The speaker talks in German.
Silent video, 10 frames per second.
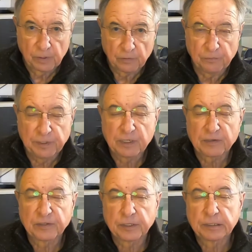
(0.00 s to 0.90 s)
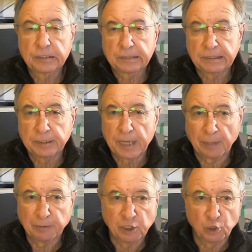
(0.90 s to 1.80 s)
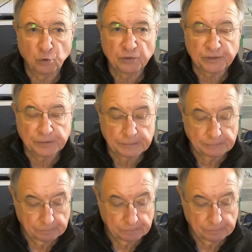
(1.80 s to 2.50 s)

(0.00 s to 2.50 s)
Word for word: Wir sind die Namenlosen.